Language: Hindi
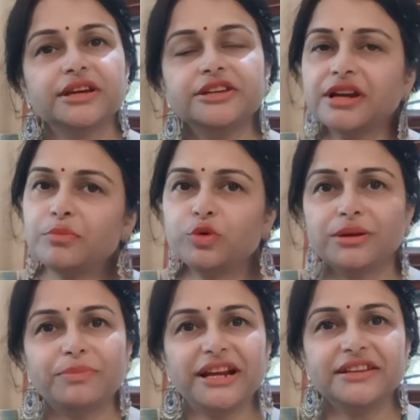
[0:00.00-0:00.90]
या पूरी
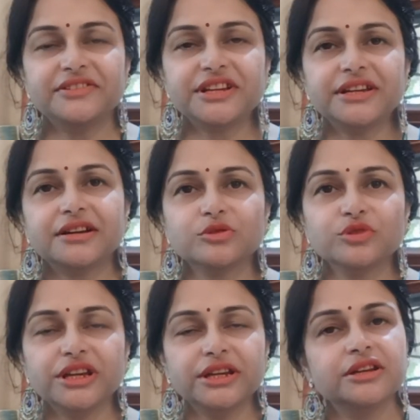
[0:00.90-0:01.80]
प्लेलिस्ट ही कर
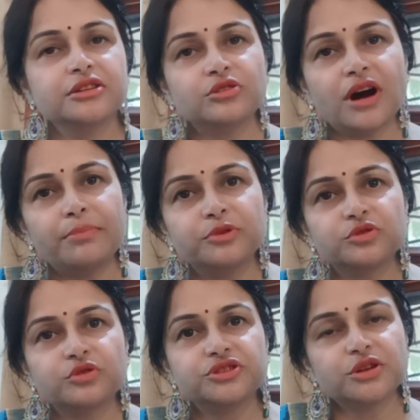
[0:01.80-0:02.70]
दूंगी तो आप
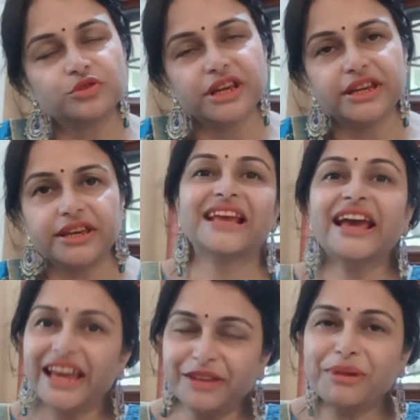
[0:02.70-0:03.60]
उसको जरूर देखिएगा
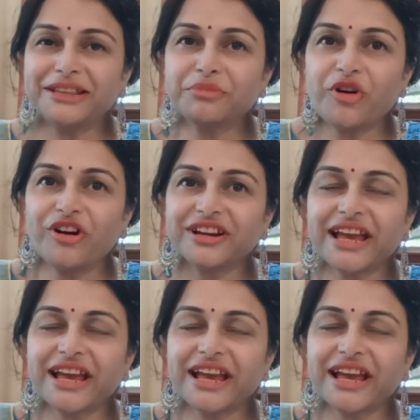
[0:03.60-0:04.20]
एक बात मैं और